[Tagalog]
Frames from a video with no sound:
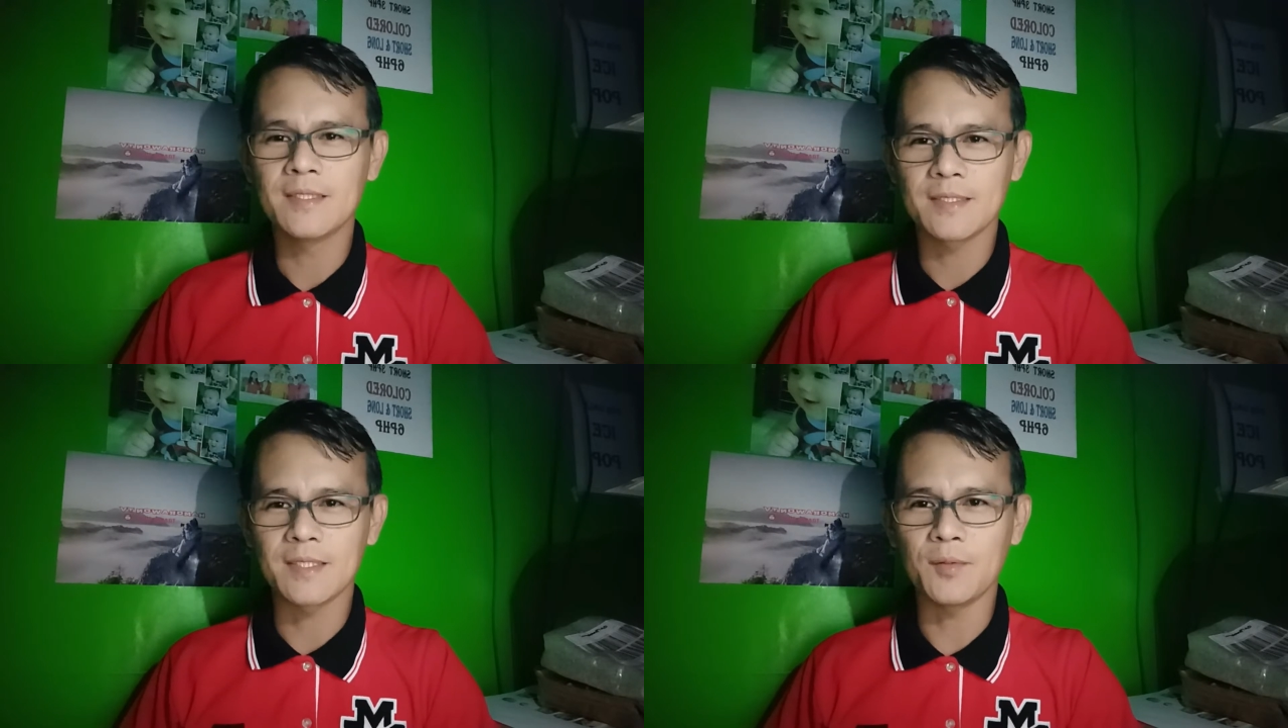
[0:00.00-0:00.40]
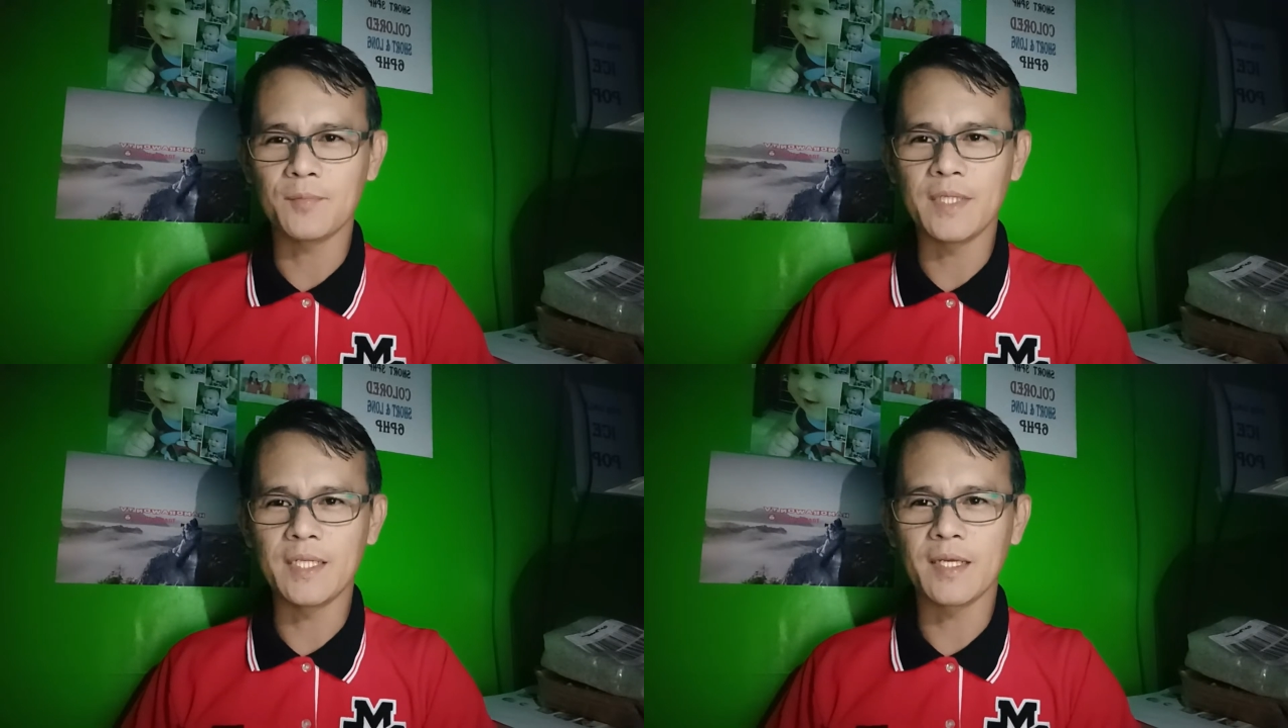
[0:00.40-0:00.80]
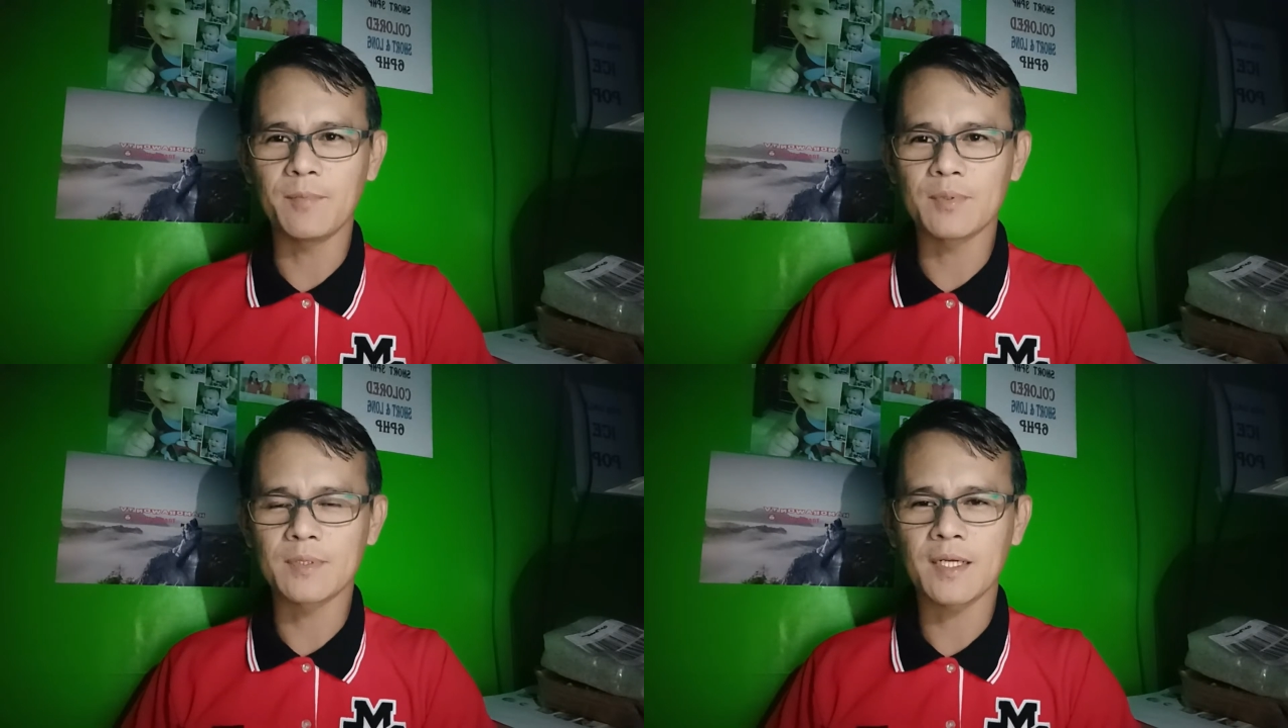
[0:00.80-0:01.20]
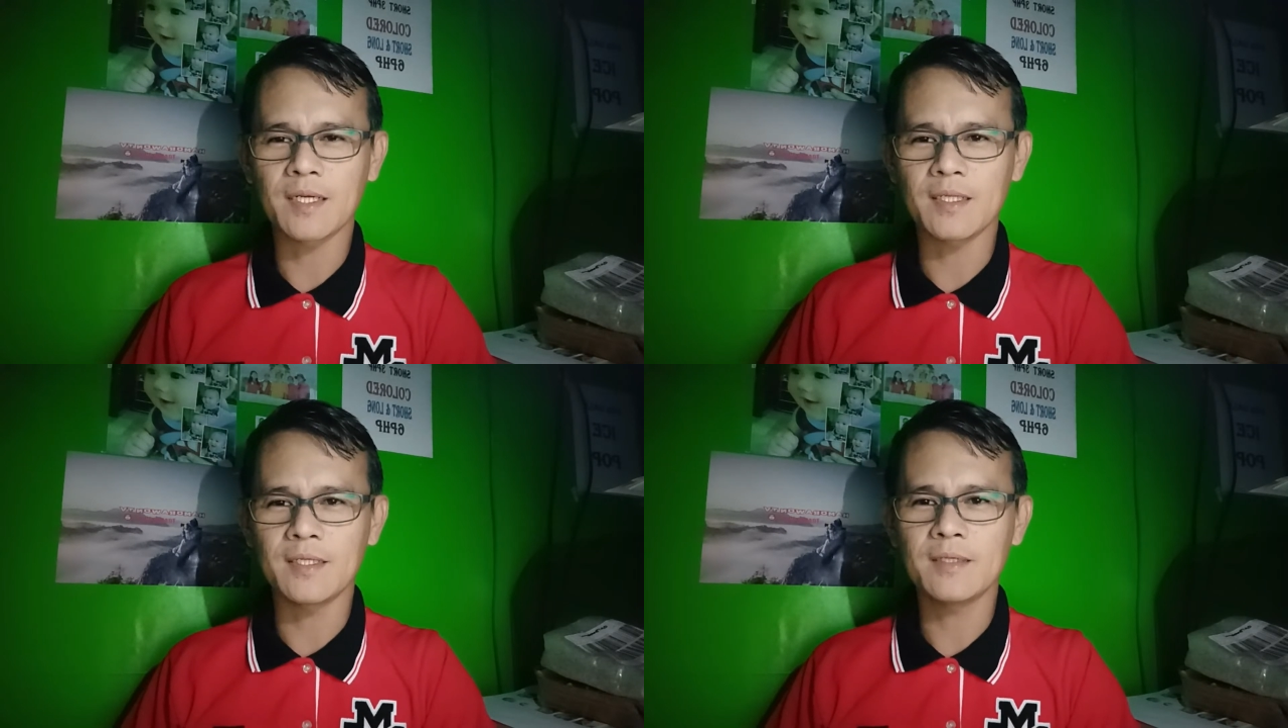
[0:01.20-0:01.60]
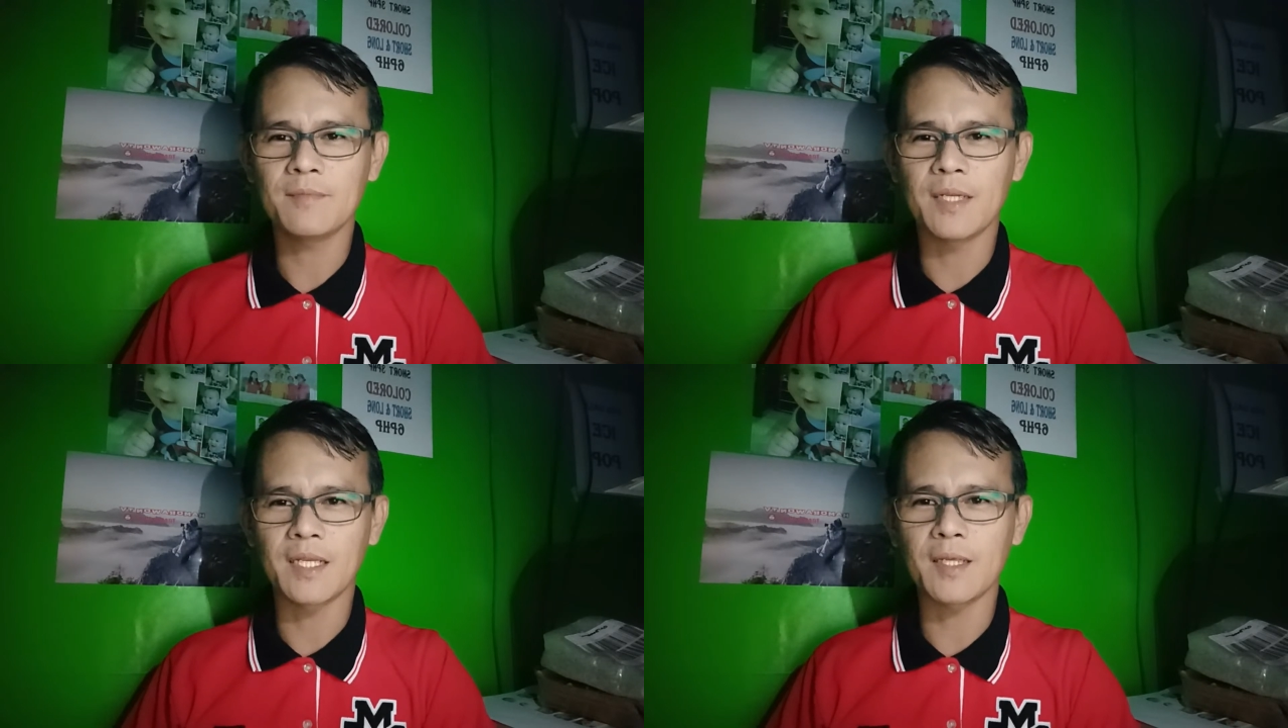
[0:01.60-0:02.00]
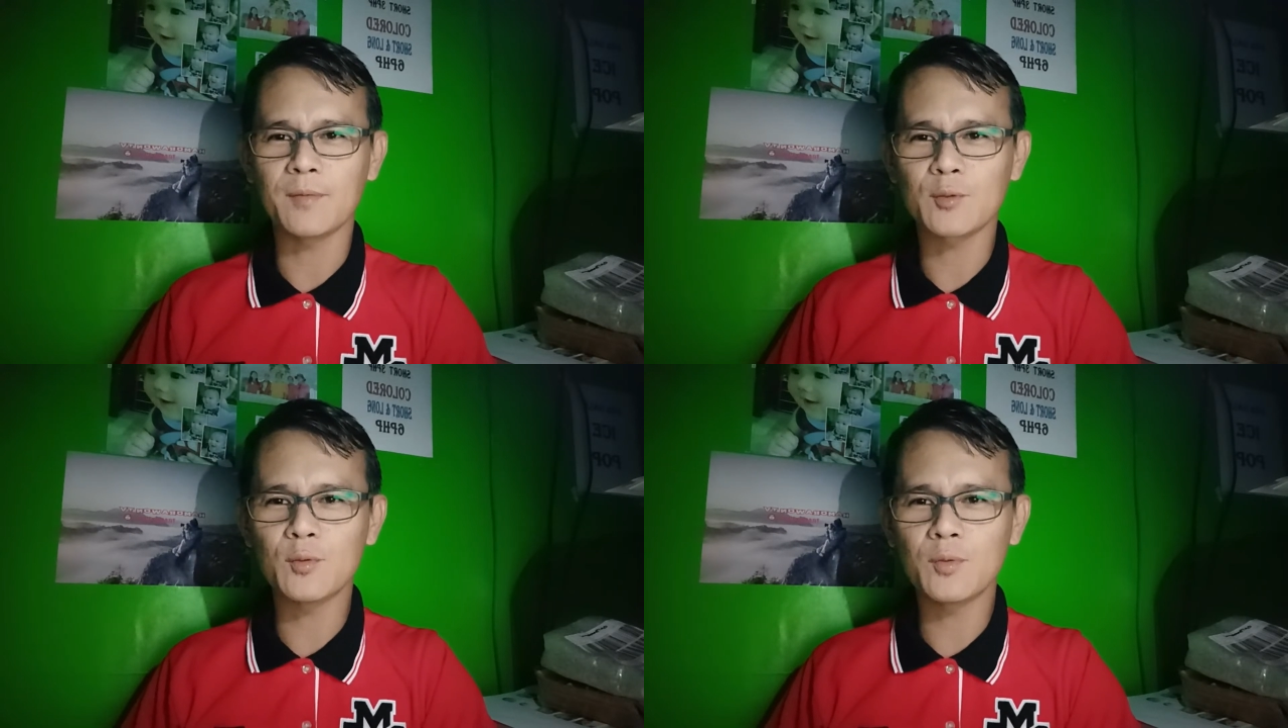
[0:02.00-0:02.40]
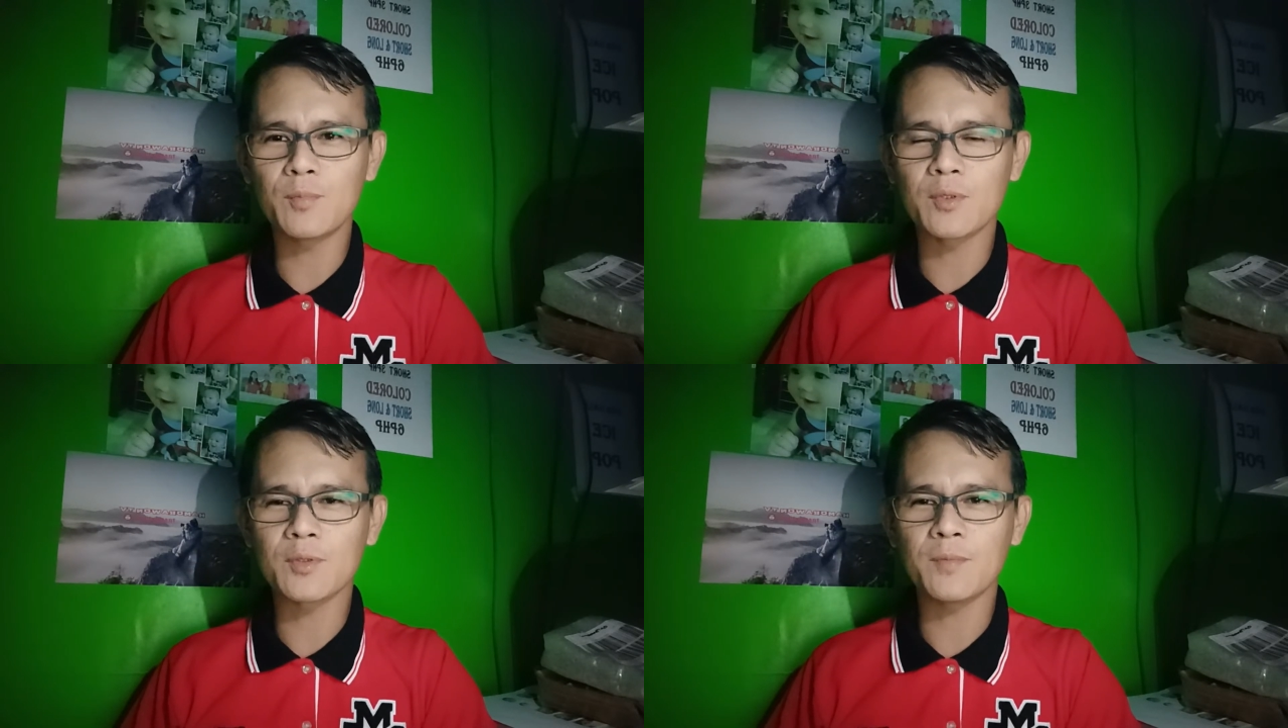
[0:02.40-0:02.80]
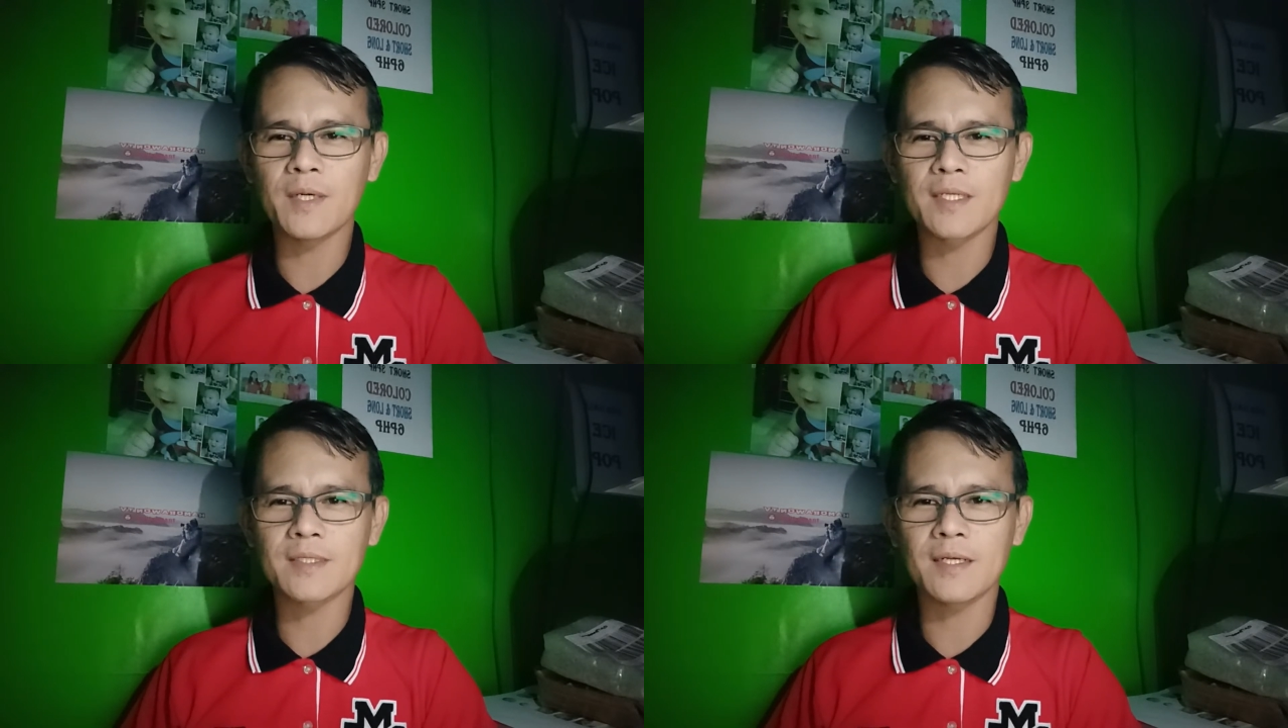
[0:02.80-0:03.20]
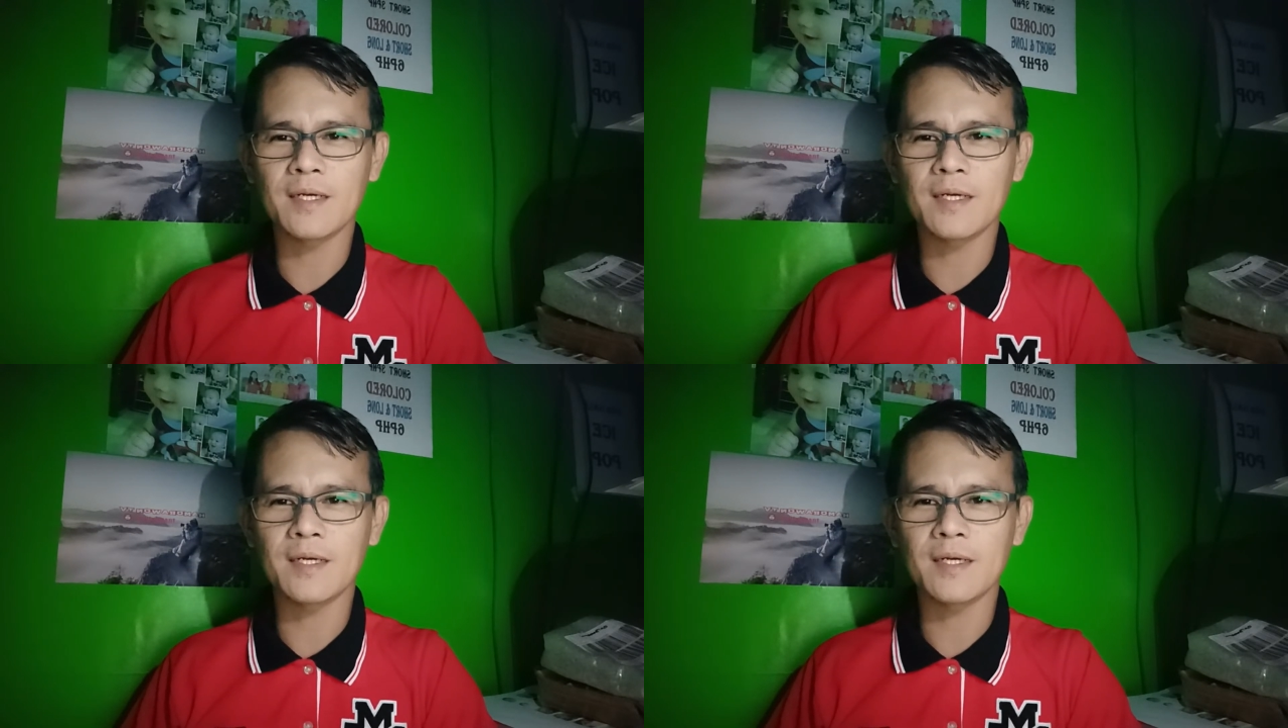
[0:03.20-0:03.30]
sa iyong binigay po sa akin malaking tulong po ito para sa